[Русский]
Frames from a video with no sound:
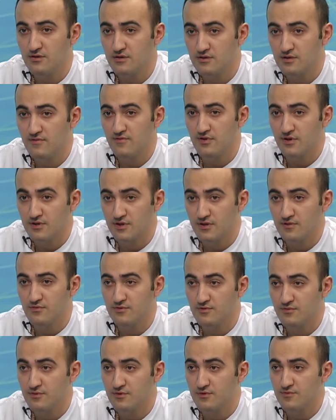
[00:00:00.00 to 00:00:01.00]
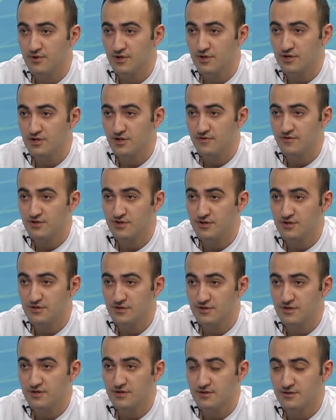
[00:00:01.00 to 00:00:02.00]
недавно к нам вот приезжавший,
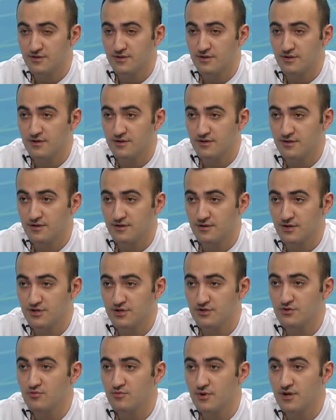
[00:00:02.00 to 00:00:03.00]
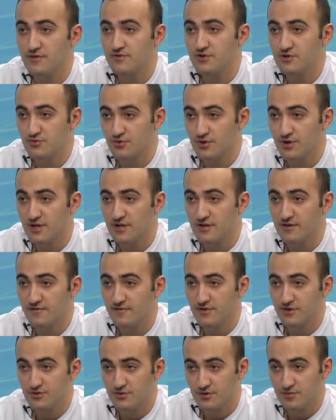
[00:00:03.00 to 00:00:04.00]
это Рашид Гумарович Нургалиев,
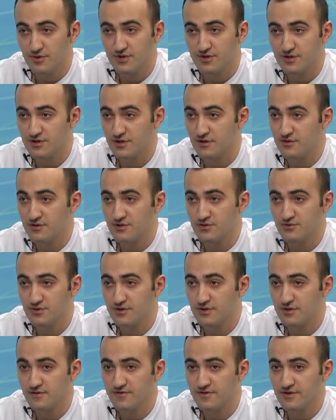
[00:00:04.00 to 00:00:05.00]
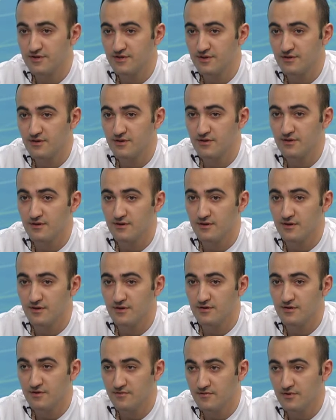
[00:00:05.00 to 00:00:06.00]
который поддержал наш турнир всецело
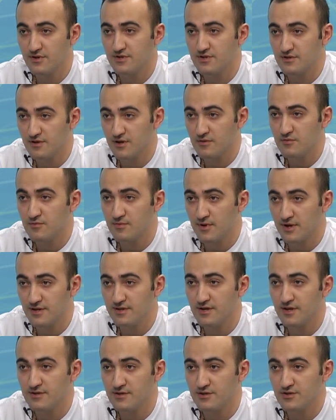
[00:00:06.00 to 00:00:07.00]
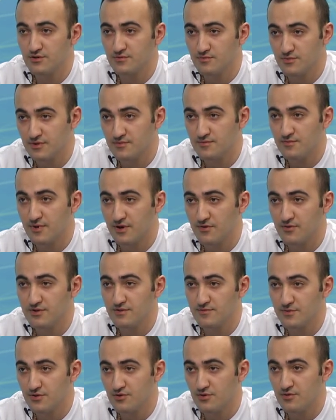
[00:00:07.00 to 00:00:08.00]
и выразил как бы благодарность, что мы
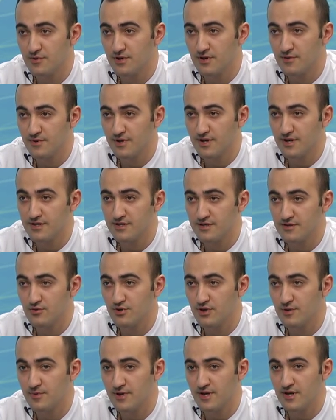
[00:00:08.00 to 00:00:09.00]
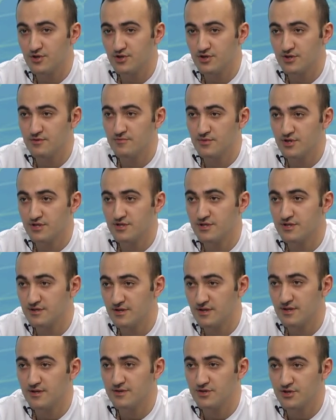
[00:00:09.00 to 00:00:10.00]
проводим такое мероприятие, укрепляющее
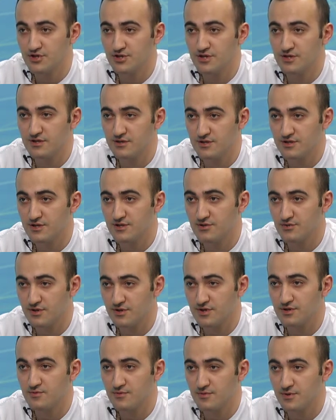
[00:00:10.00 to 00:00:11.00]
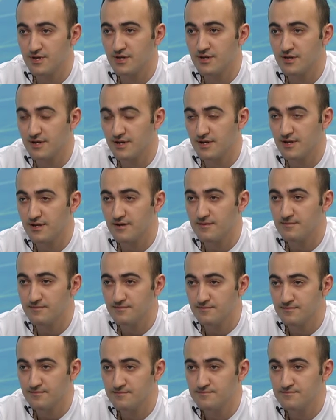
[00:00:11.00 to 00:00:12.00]
межнациональные отношения на территории Республики Карелия.
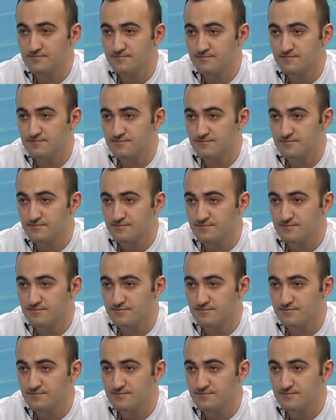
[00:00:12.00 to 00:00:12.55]
Ты